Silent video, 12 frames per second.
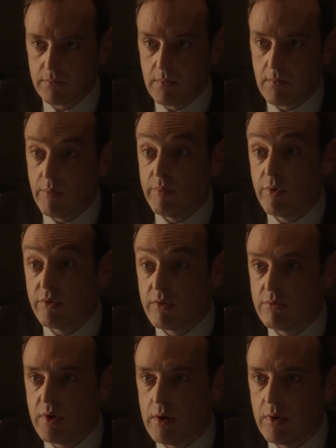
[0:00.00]
È stata
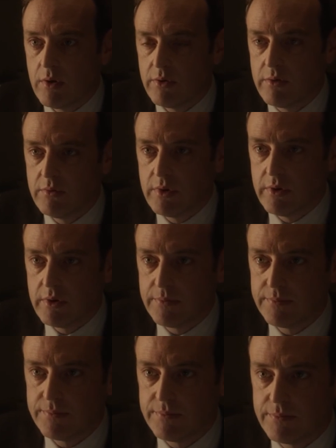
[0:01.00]
lei a fissare
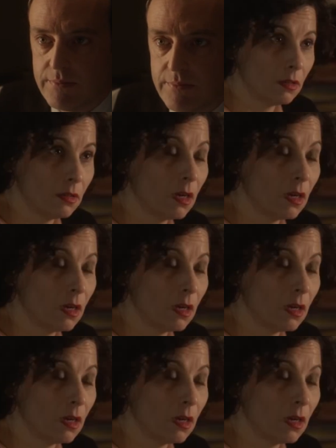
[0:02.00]
l'appuntamento.